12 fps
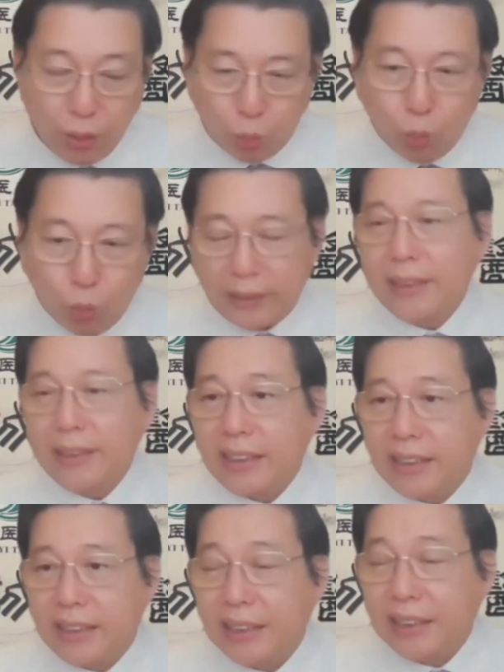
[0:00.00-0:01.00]
我这个
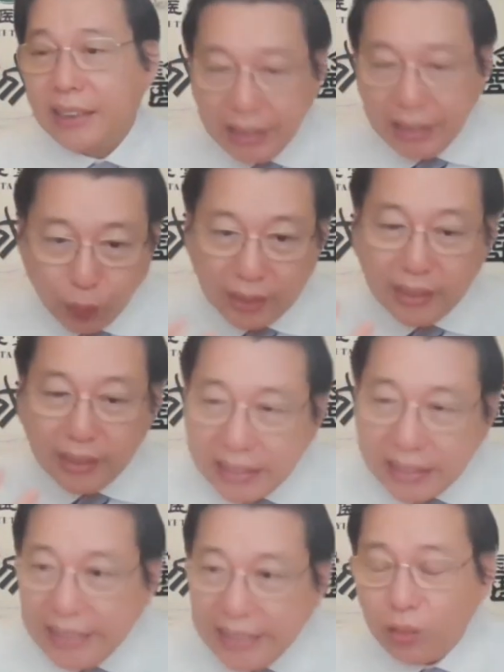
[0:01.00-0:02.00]
得得得气，我这个
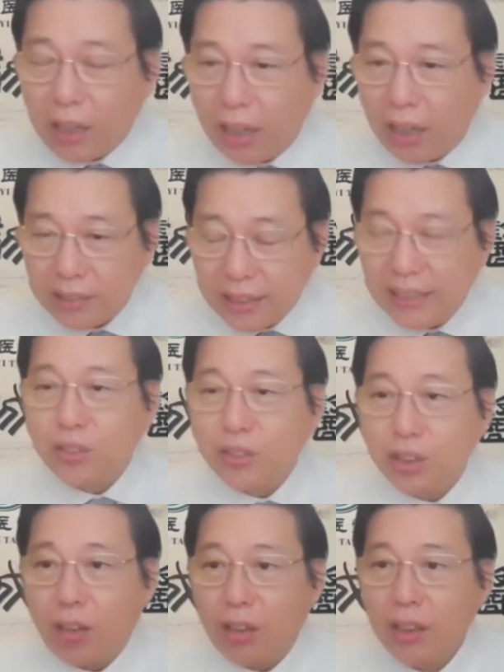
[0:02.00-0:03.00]
气得到哪儿才能有
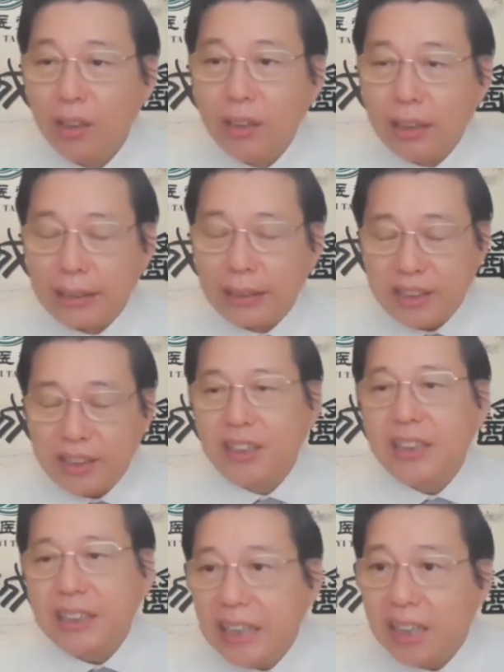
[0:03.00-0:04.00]
效？呃，这个只是一
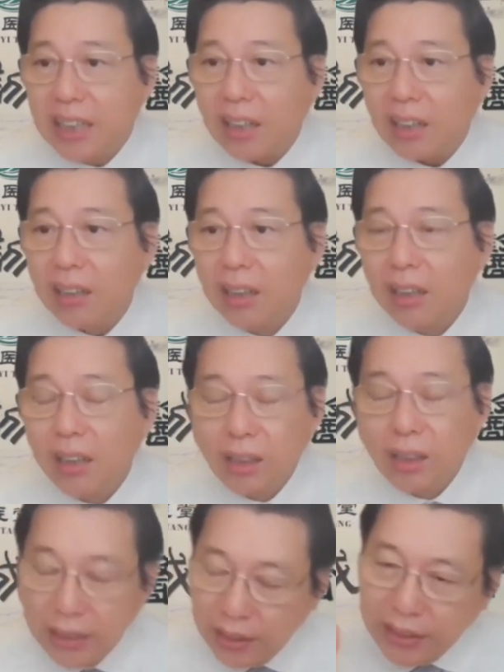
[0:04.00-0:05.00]
个现象，
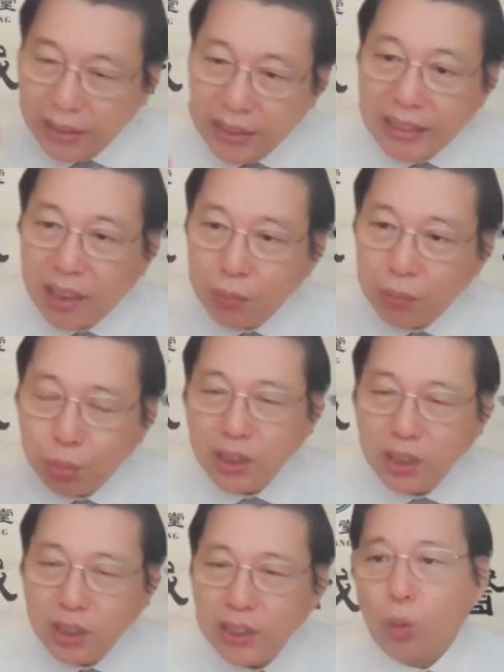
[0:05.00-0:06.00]
现象不
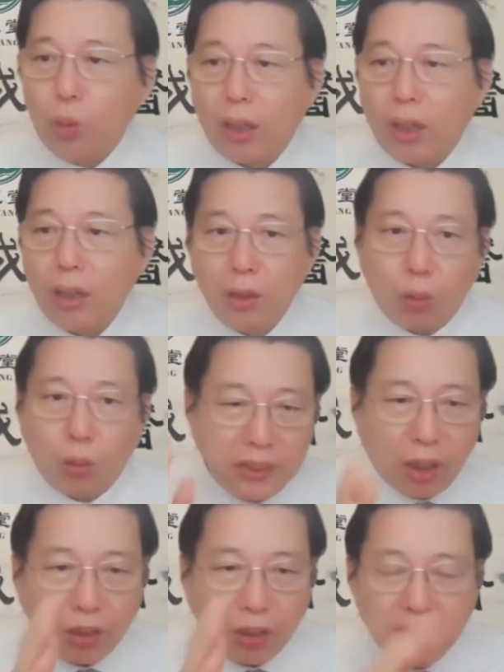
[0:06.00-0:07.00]
是结果。我们
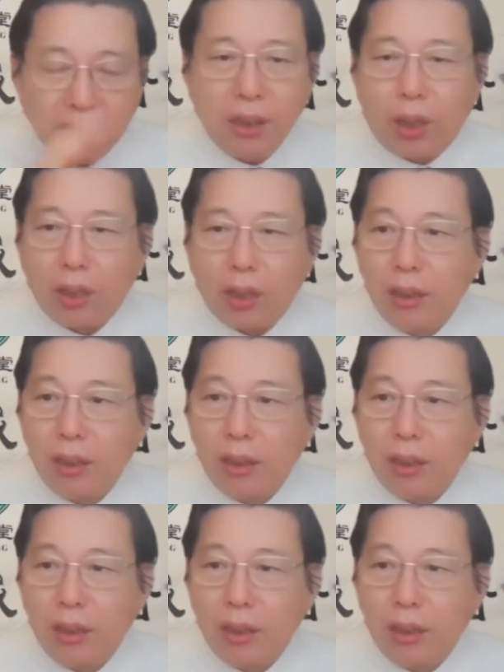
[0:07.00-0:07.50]
要的是结果。